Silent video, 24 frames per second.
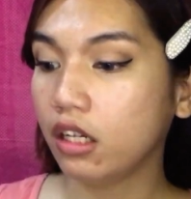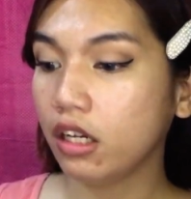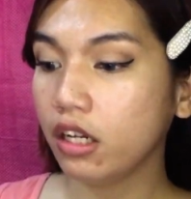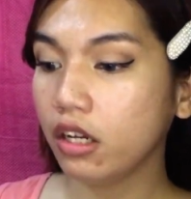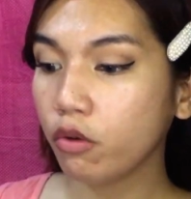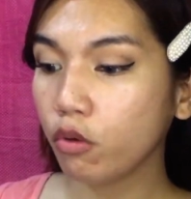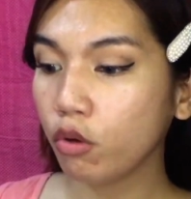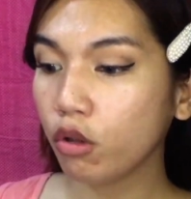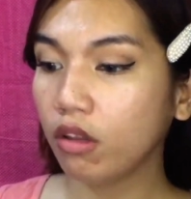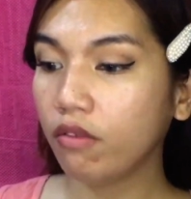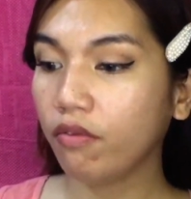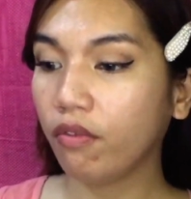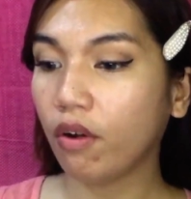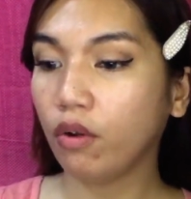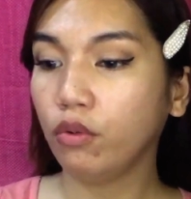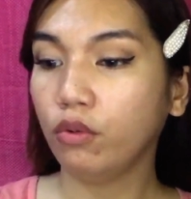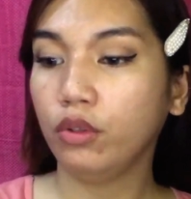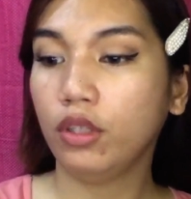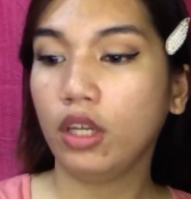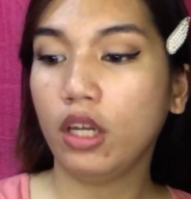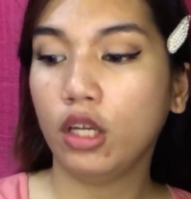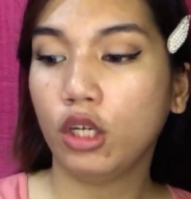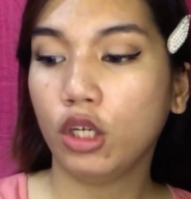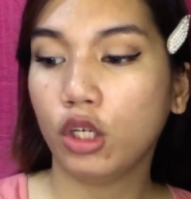liquid
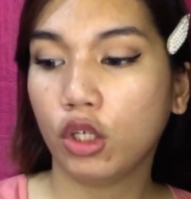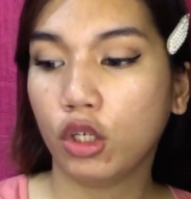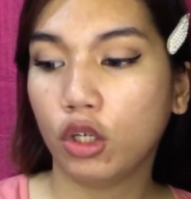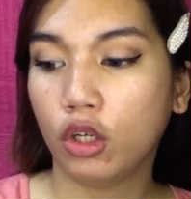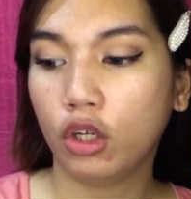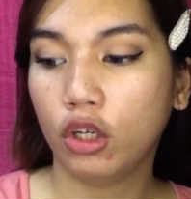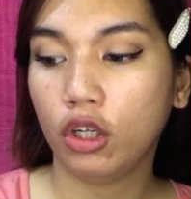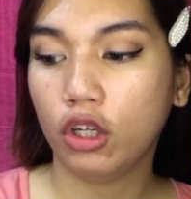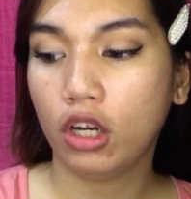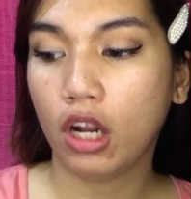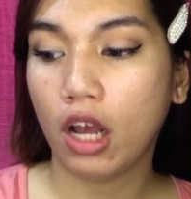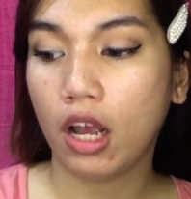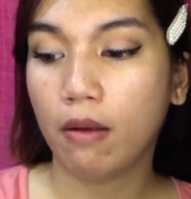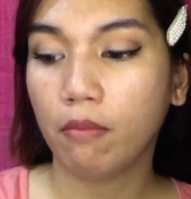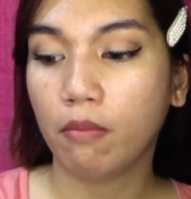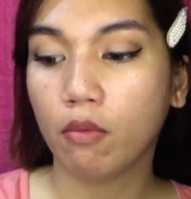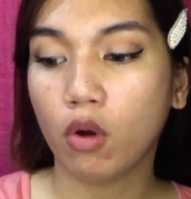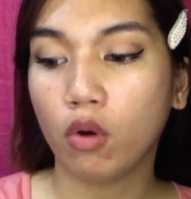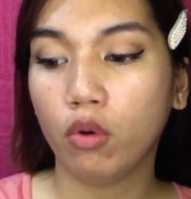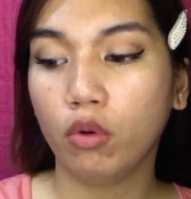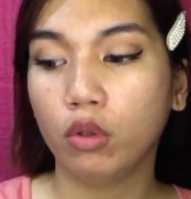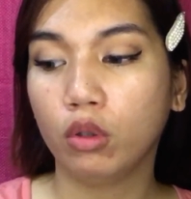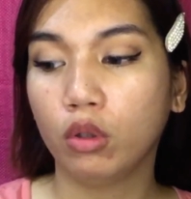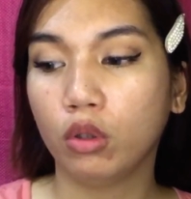foundation, I'm
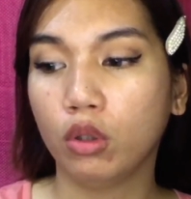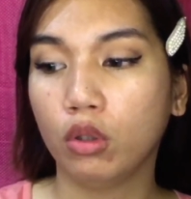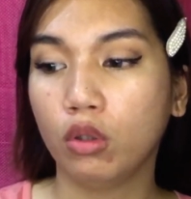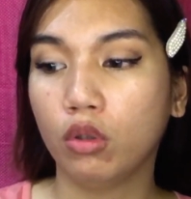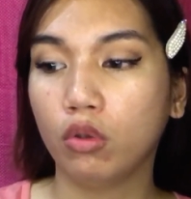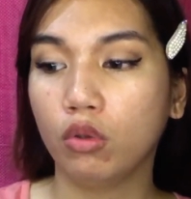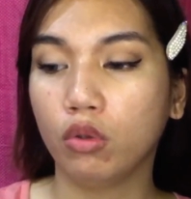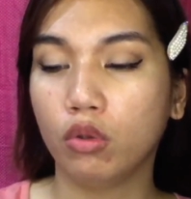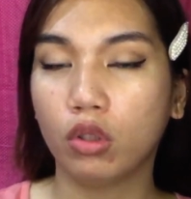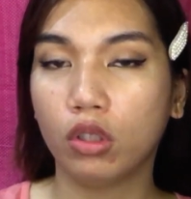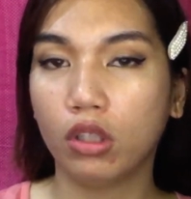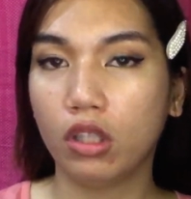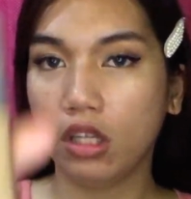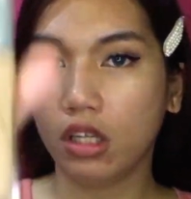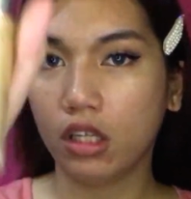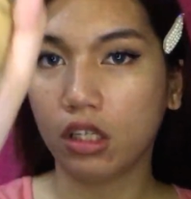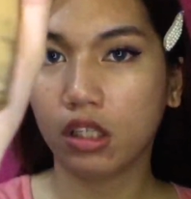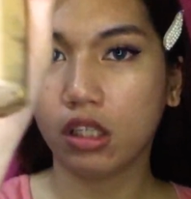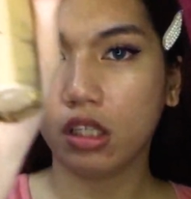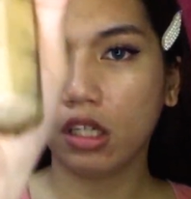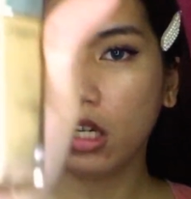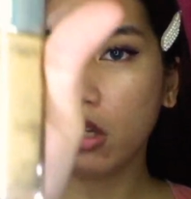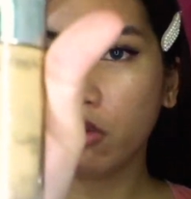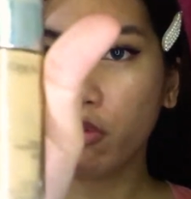going to use
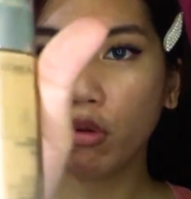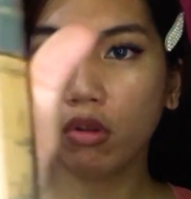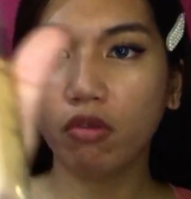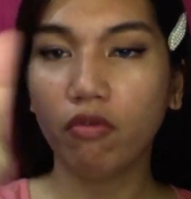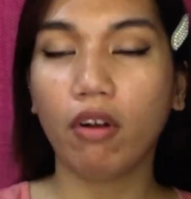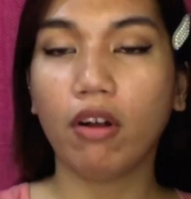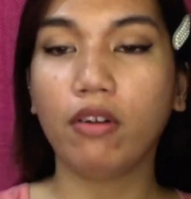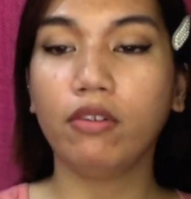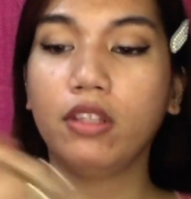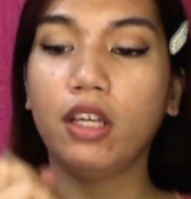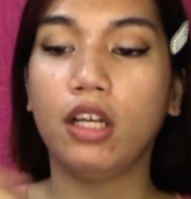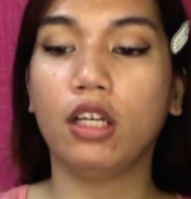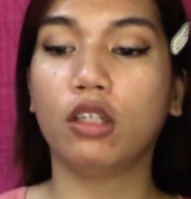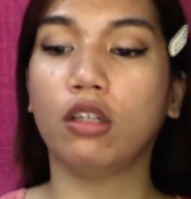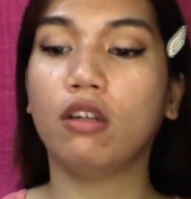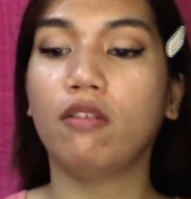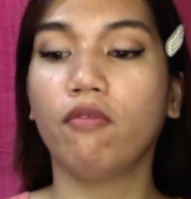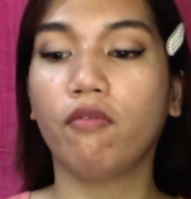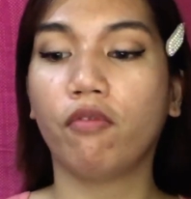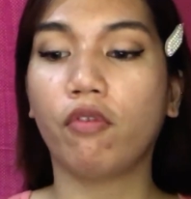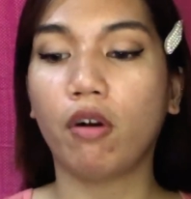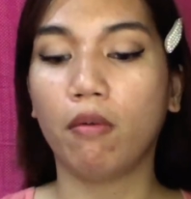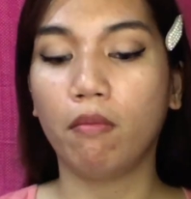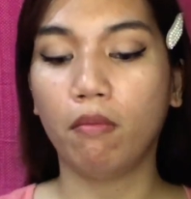this liquid
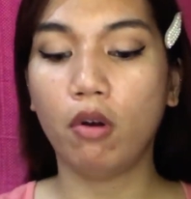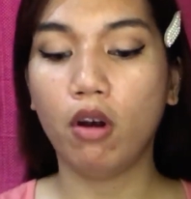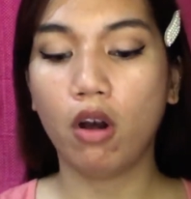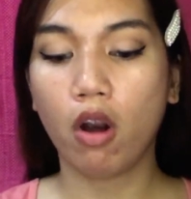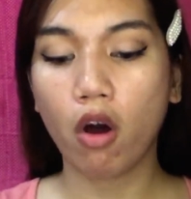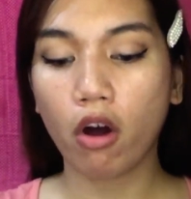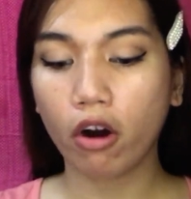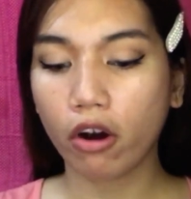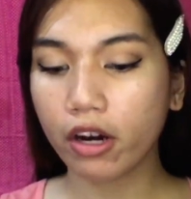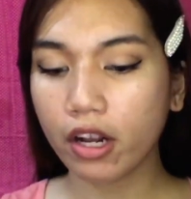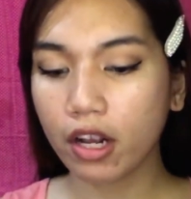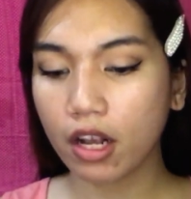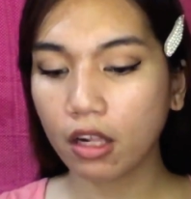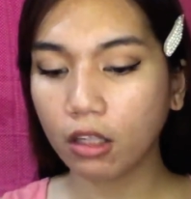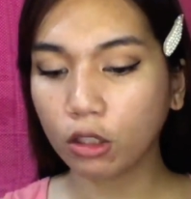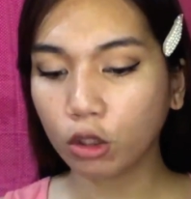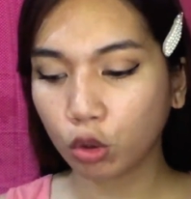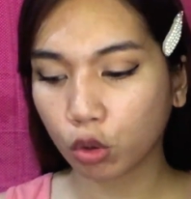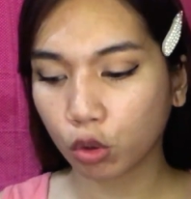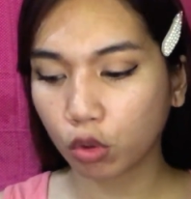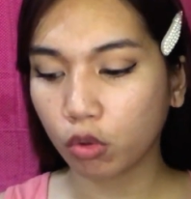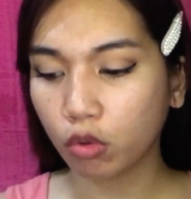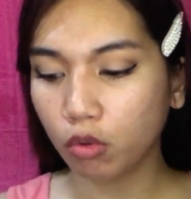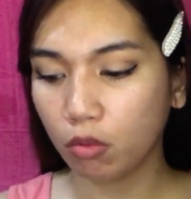foundation from L'Oreal
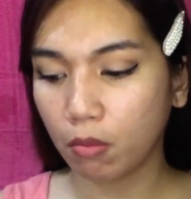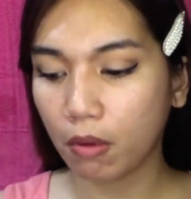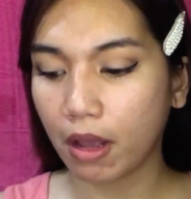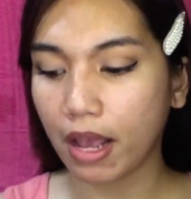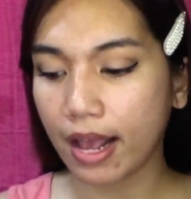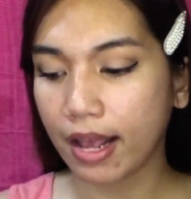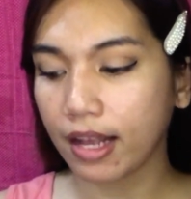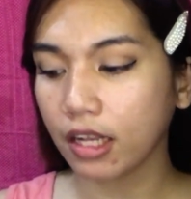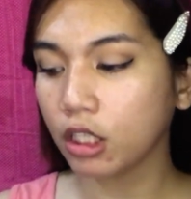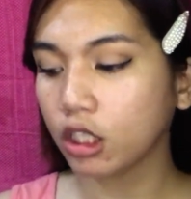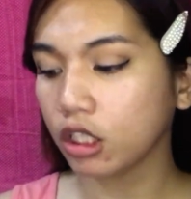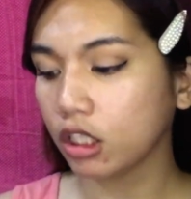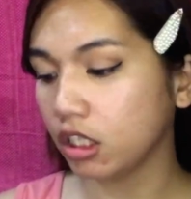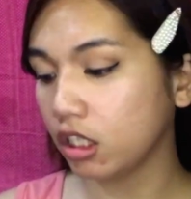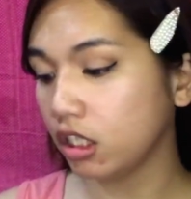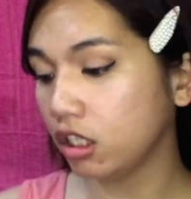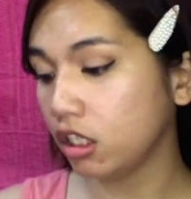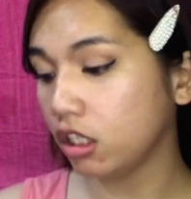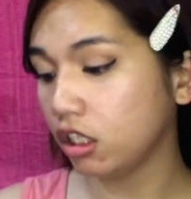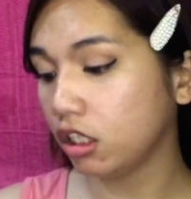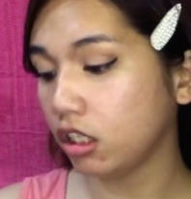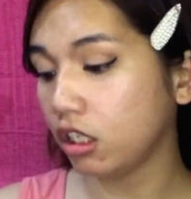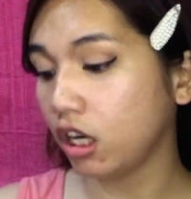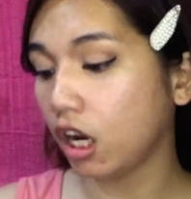True Match in
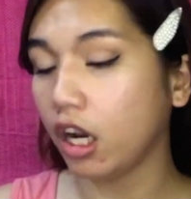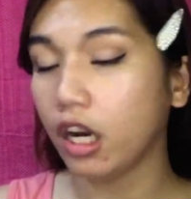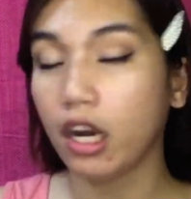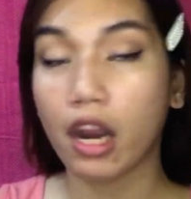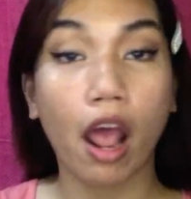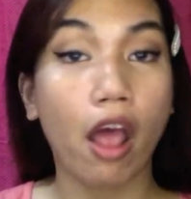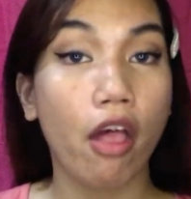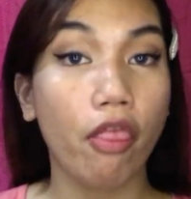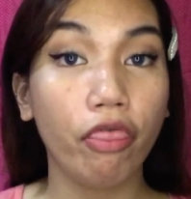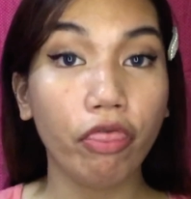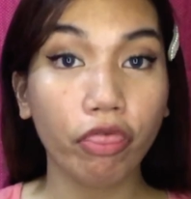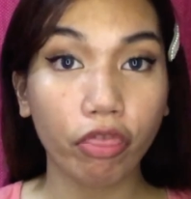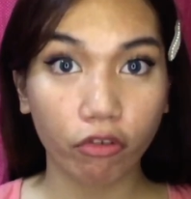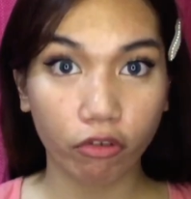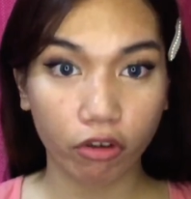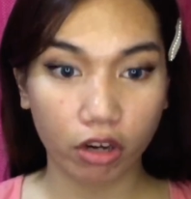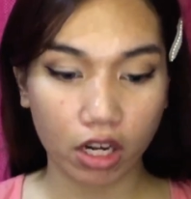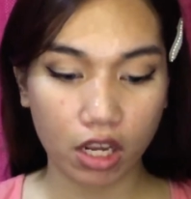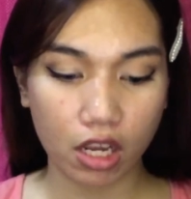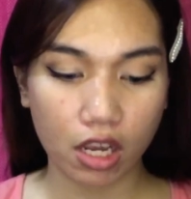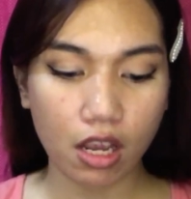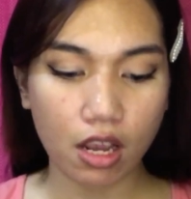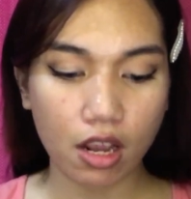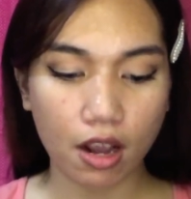the shade
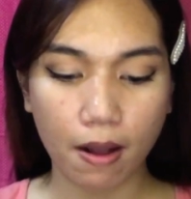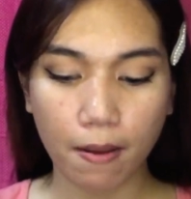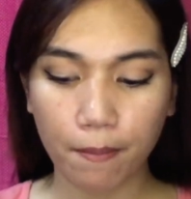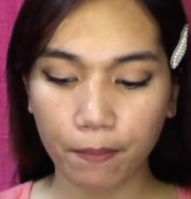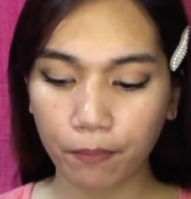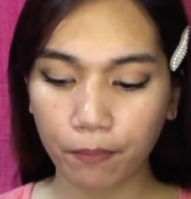N3.